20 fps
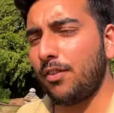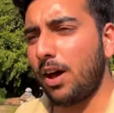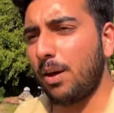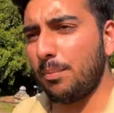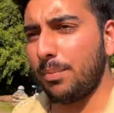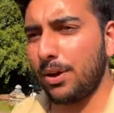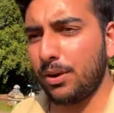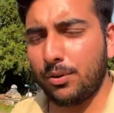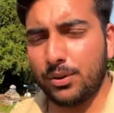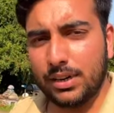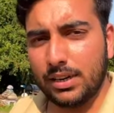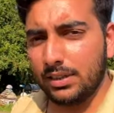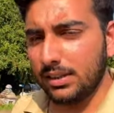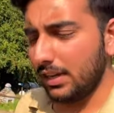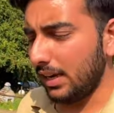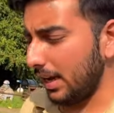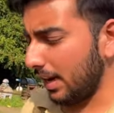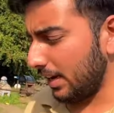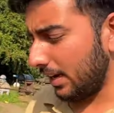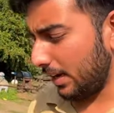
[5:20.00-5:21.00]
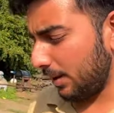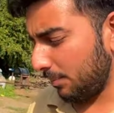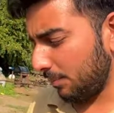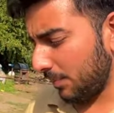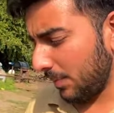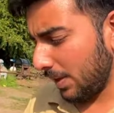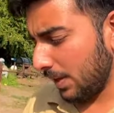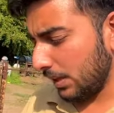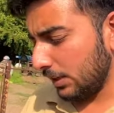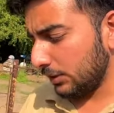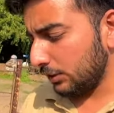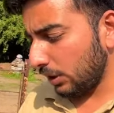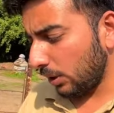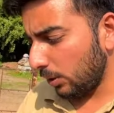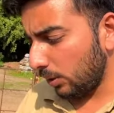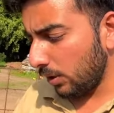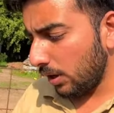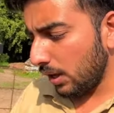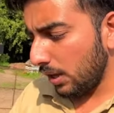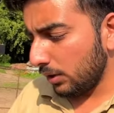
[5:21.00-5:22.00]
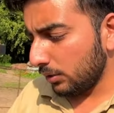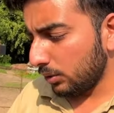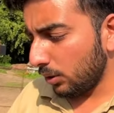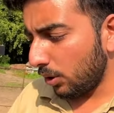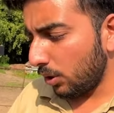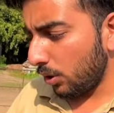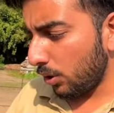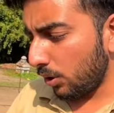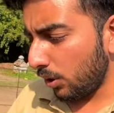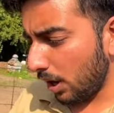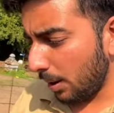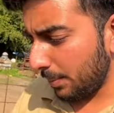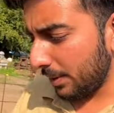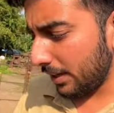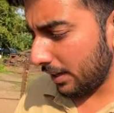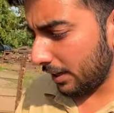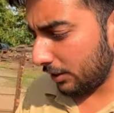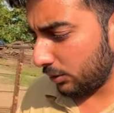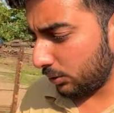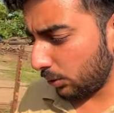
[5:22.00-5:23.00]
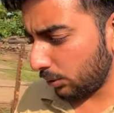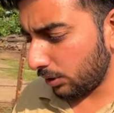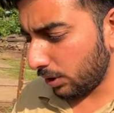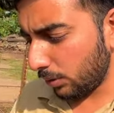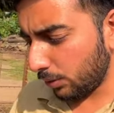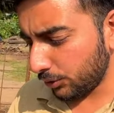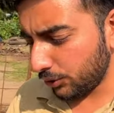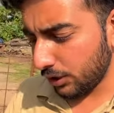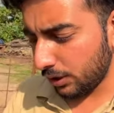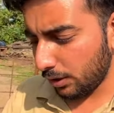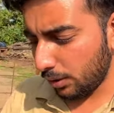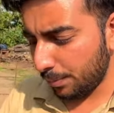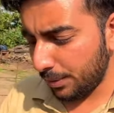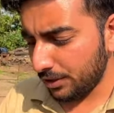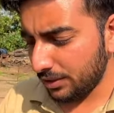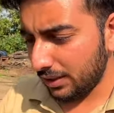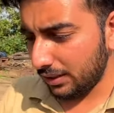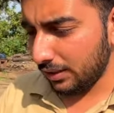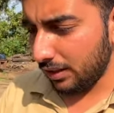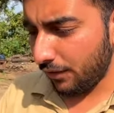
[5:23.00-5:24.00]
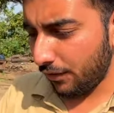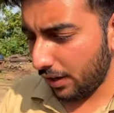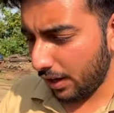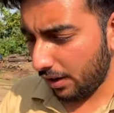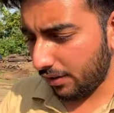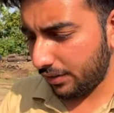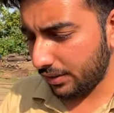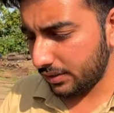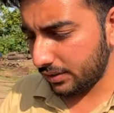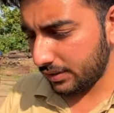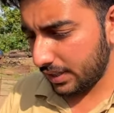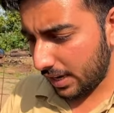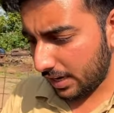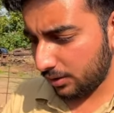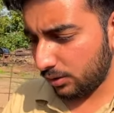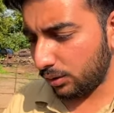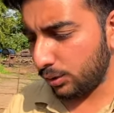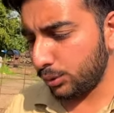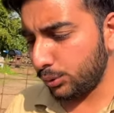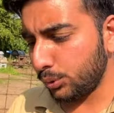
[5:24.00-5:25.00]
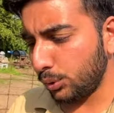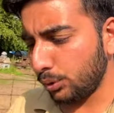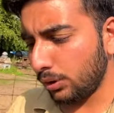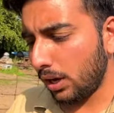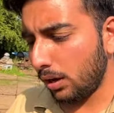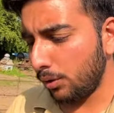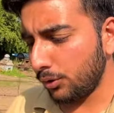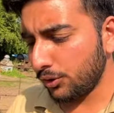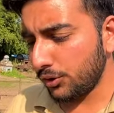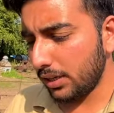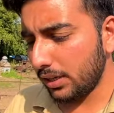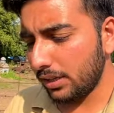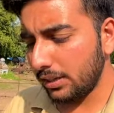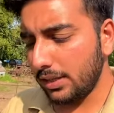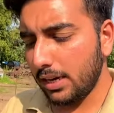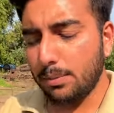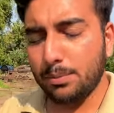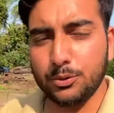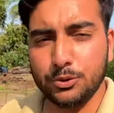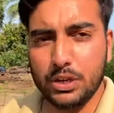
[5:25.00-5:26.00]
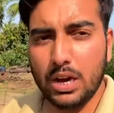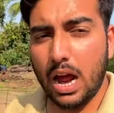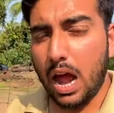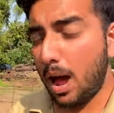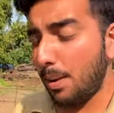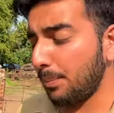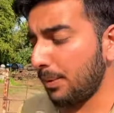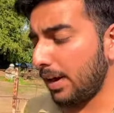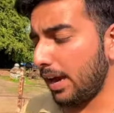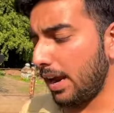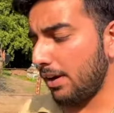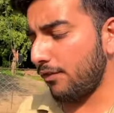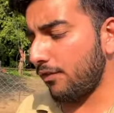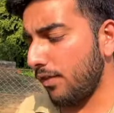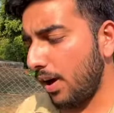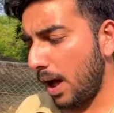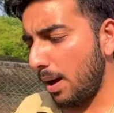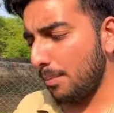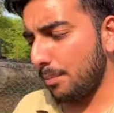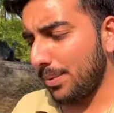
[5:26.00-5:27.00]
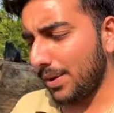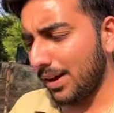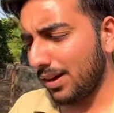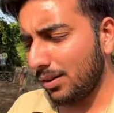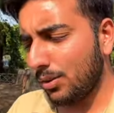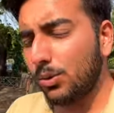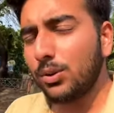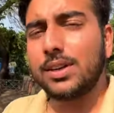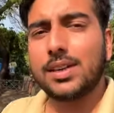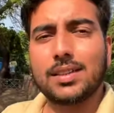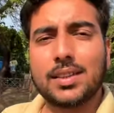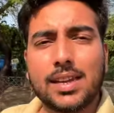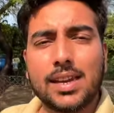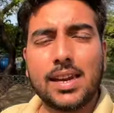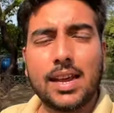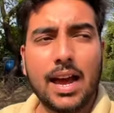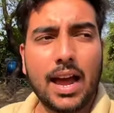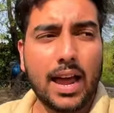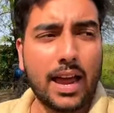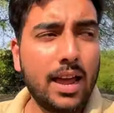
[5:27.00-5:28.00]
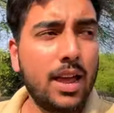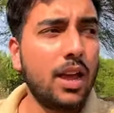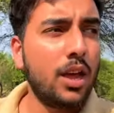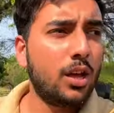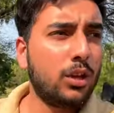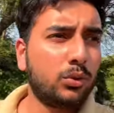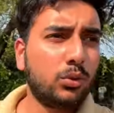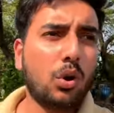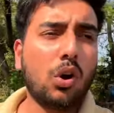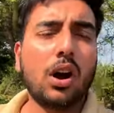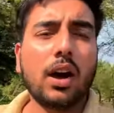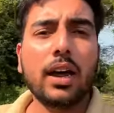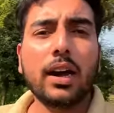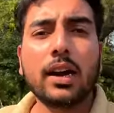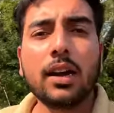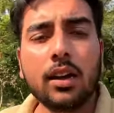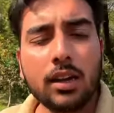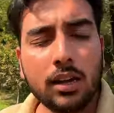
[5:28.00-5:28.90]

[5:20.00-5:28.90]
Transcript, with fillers: फार्म पर कोई नंदी है नहीं चलो तो अब इनके चौथे क्वेश्चन के ऊपर चलते हैं फटाफट से तो चौथा क्वेश्चन ये पूछ रहे हैं आपके फार्म पर कुल कितनी गायें तो अगर